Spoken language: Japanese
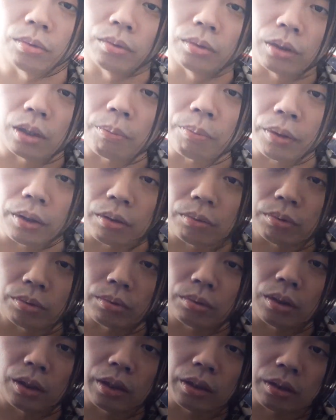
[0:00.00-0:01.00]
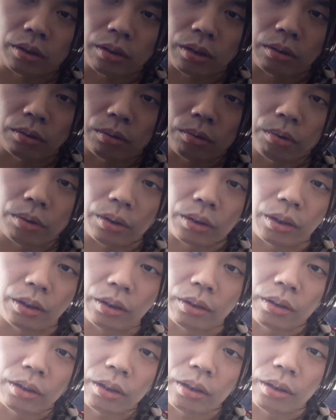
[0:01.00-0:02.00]
やっぱ僕はアイナさんの声
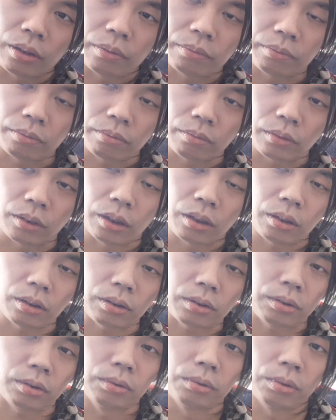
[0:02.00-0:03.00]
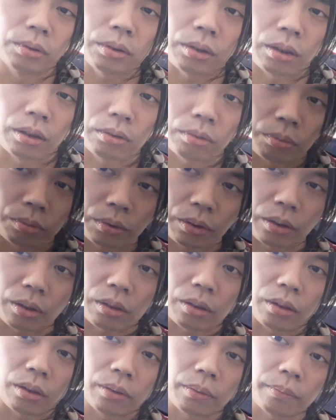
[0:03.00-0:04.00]
聞いて、ああ、すごいなと思って、な
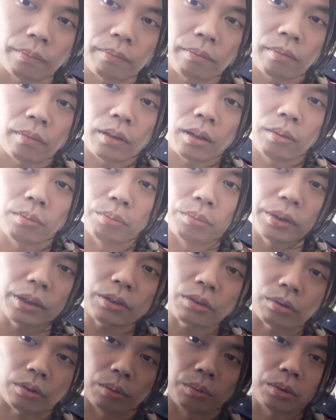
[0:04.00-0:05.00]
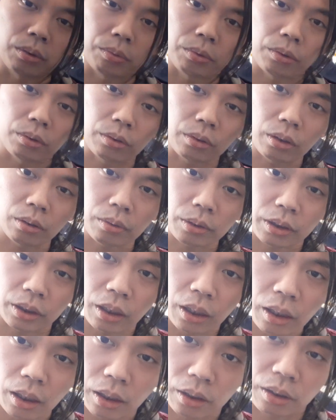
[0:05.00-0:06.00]
んか。ウィッシュってもともと知
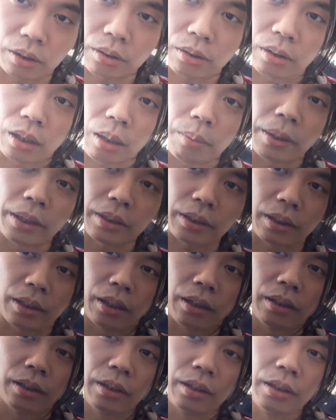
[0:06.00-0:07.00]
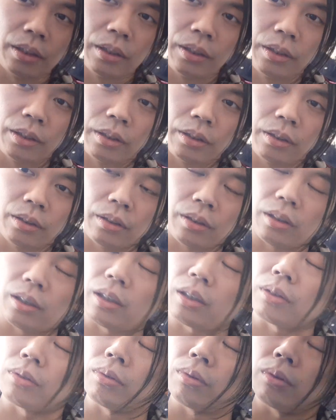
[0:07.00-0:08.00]
らなかったんですよ、名前しか。
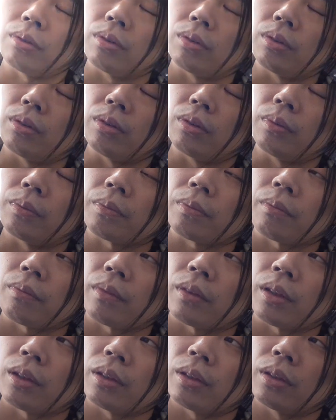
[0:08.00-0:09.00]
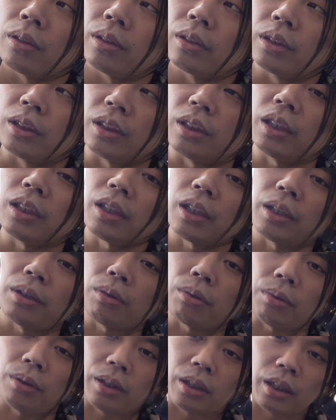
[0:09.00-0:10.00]
あのー、死にたい
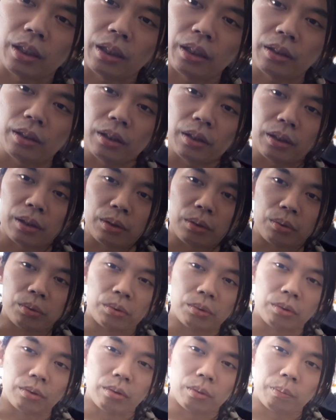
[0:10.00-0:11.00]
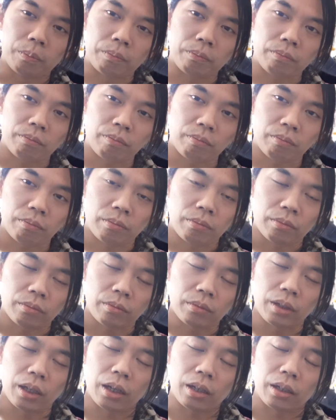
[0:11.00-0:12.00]
夜に限ってって曲の、
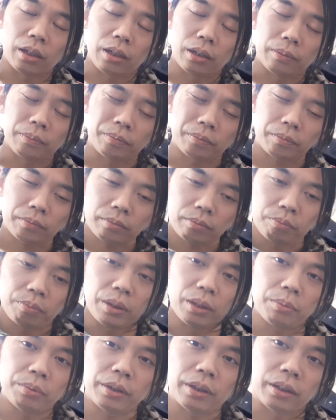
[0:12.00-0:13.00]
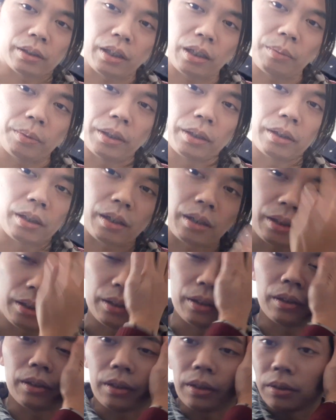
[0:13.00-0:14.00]
なんか、PV がテレビで流れ
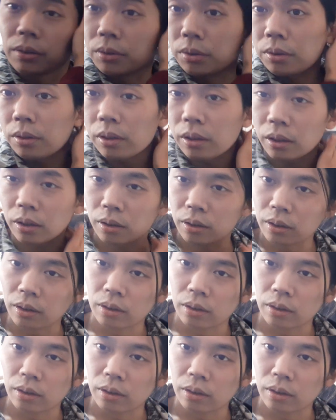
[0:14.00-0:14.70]
てて、それで、